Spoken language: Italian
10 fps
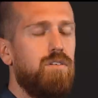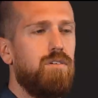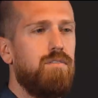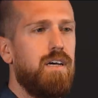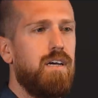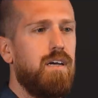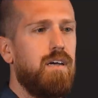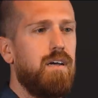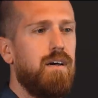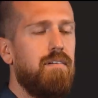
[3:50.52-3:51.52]

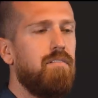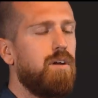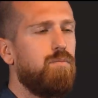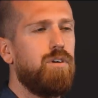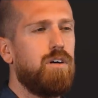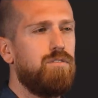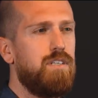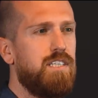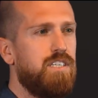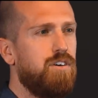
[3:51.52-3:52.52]
dove aveva una buona
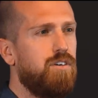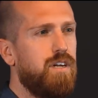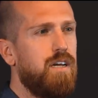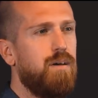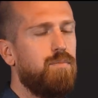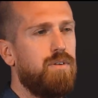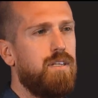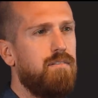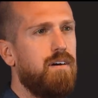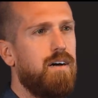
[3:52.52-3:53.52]
condizione e
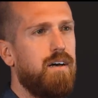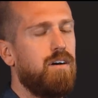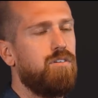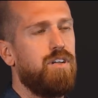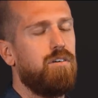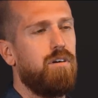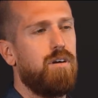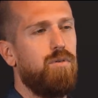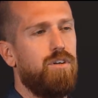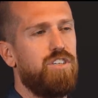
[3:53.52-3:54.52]
poteva raccogliere qualche buon